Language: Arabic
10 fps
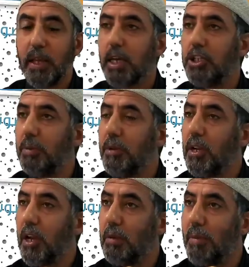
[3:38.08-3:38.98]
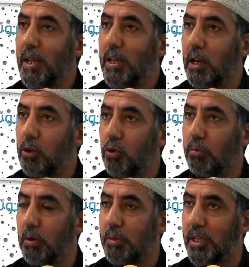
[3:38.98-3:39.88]
إذا كان تجيب لي المالية
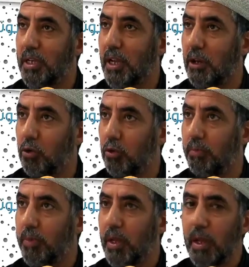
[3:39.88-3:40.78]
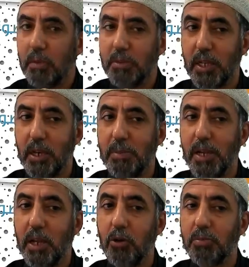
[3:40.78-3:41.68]
اليوم الميزانية اليوم الميزانية
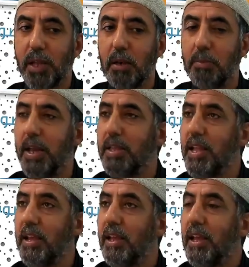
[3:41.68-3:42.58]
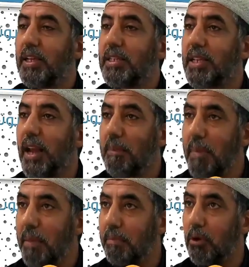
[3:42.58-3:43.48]
المالية اليوم تاع بلادنا سي لا
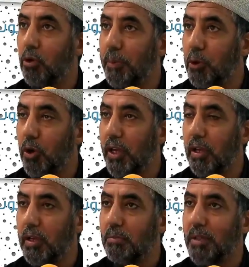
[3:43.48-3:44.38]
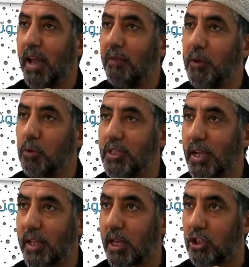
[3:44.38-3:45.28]
ميم كوبي كولي تاع
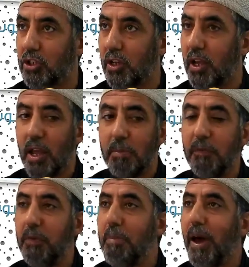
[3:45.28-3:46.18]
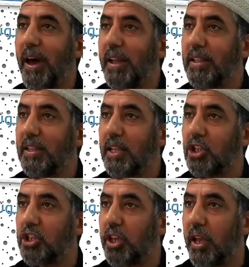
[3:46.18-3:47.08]
2019 ما فما حتى
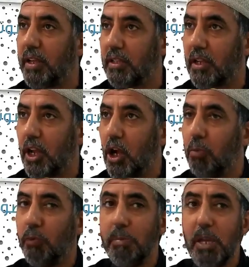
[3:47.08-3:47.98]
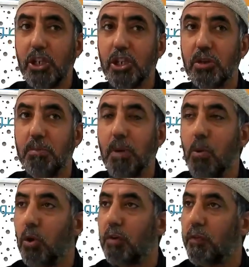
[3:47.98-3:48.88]
اجتهاد وما فماش
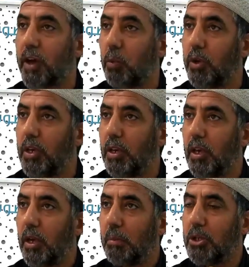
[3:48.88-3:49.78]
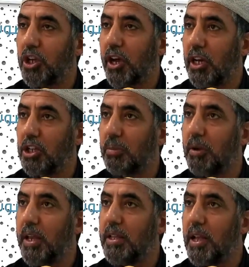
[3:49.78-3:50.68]
موقف قوي باش يخرج
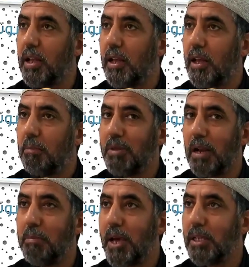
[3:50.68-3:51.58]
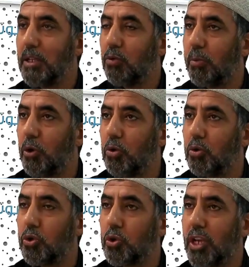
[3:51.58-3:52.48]
بلادنا من المأزق ومن
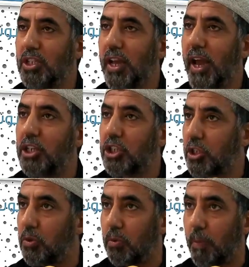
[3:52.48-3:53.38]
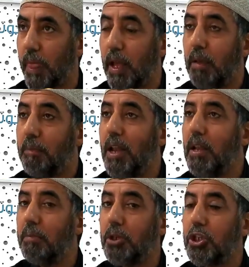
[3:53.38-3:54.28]
عنق الزجاج اللي عايشينه
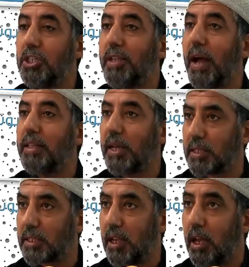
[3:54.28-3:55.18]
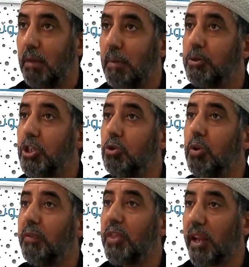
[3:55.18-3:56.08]
بل باش يزيد اتعس بل باش
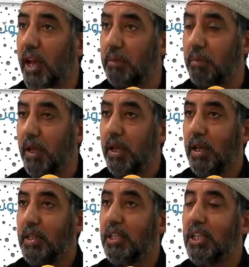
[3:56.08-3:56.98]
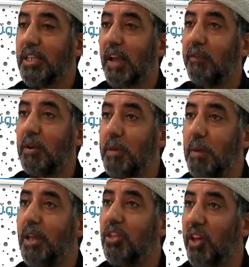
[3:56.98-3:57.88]
يزيدونا في الضرائب عندنا 9%
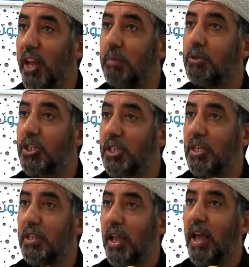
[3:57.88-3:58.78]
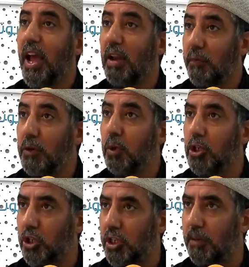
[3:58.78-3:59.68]
من الضرائب باش تزيد
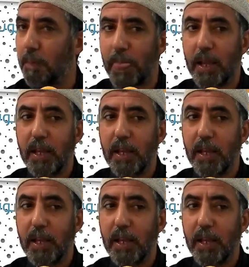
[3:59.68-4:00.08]
2020